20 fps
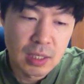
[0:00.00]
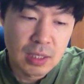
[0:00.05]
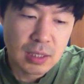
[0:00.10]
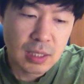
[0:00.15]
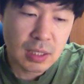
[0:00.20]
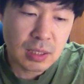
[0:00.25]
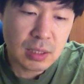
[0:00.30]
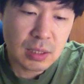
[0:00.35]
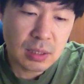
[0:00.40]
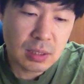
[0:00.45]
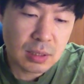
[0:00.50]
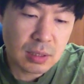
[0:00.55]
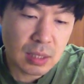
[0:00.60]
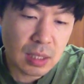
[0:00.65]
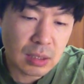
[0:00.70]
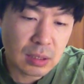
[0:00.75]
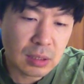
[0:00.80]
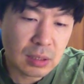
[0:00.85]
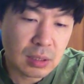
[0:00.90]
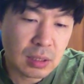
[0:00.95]

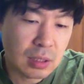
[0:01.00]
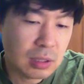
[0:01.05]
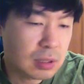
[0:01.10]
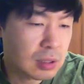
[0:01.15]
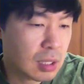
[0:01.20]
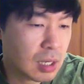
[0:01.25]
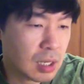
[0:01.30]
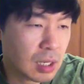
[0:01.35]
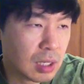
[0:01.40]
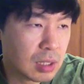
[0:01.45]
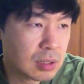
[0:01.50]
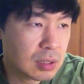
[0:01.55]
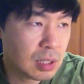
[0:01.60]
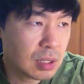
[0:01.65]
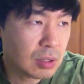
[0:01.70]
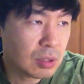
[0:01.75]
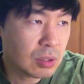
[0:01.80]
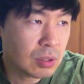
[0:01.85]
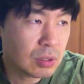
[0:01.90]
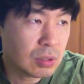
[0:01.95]
사실상은 기타가
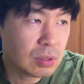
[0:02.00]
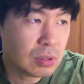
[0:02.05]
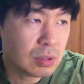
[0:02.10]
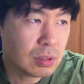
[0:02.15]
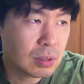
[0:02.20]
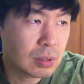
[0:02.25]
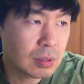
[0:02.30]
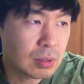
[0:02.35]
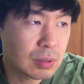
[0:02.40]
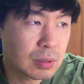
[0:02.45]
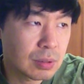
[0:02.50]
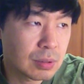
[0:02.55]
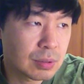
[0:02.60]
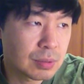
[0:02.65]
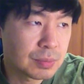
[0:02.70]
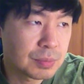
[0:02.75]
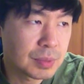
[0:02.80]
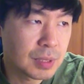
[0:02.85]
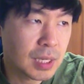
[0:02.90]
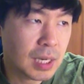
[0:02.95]

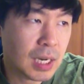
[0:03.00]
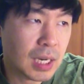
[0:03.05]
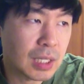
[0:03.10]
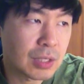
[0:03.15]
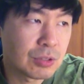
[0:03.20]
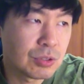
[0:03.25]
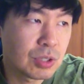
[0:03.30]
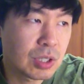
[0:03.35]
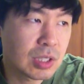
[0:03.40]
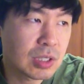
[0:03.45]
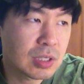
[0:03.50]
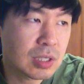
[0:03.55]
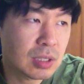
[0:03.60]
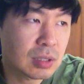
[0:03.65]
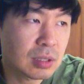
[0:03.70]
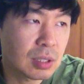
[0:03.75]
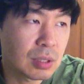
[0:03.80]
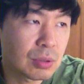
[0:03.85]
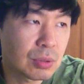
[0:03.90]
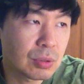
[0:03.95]
셋업이 안 된
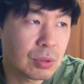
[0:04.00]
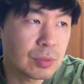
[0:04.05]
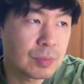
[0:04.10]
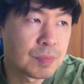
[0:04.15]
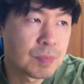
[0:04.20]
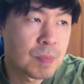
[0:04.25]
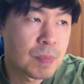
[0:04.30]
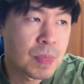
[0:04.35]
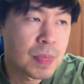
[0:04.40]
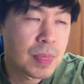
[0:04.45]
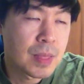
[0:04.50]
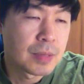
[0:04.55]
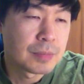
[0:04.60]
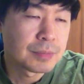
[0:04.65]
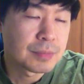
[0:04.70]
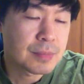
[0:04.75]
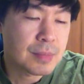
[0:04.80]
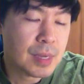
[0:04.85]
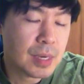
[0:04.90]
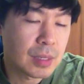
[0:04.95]
상태로,
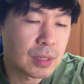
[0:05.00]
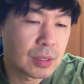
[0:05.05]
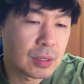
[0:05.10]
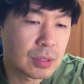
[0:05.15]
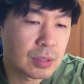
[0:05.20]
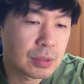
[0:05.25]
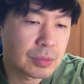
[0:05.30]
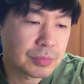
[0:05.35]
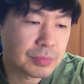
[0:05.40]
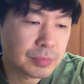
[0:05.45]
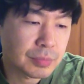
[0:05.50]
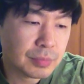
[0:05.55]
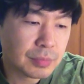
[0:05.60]
어,